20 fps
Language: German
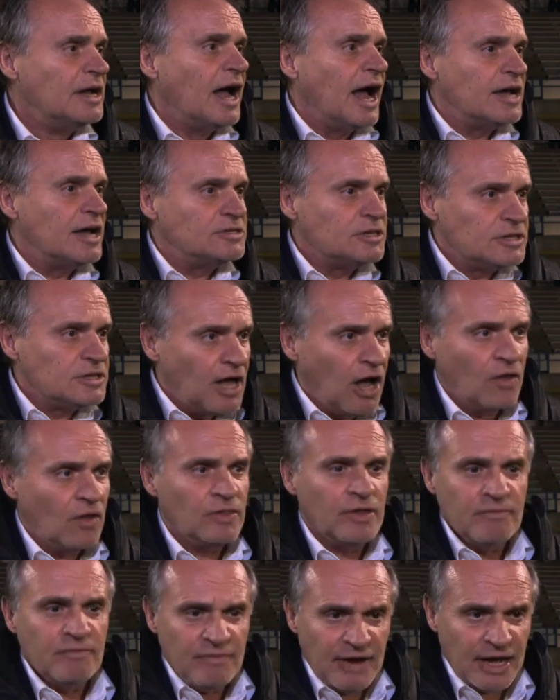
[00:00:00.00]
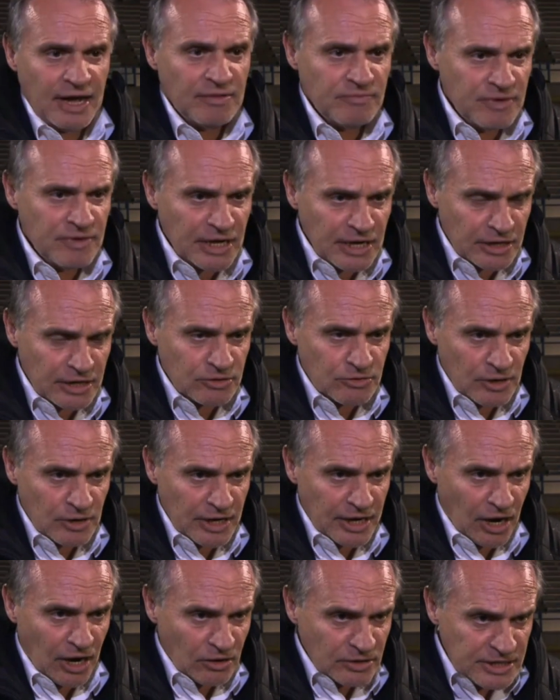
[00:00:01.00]
also dann werden wir
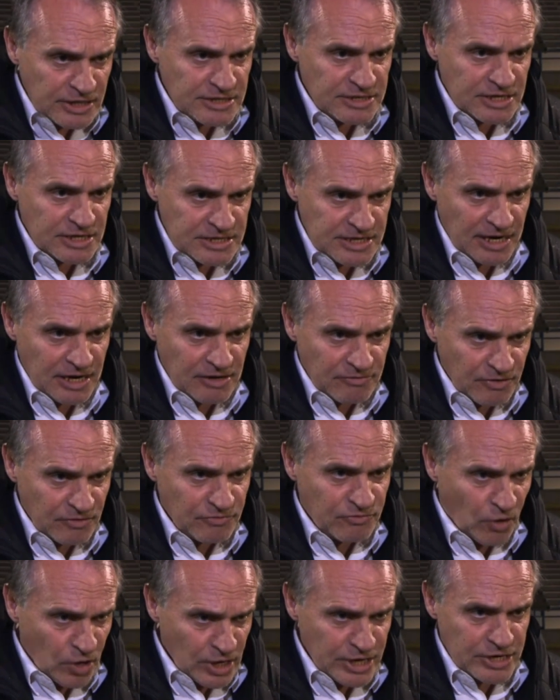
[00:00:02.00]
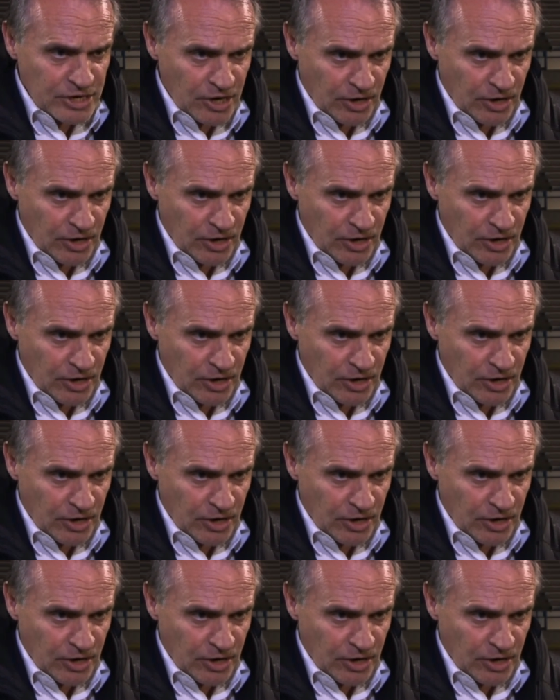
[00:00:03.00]
natürlich auch diese Ziele verfolgen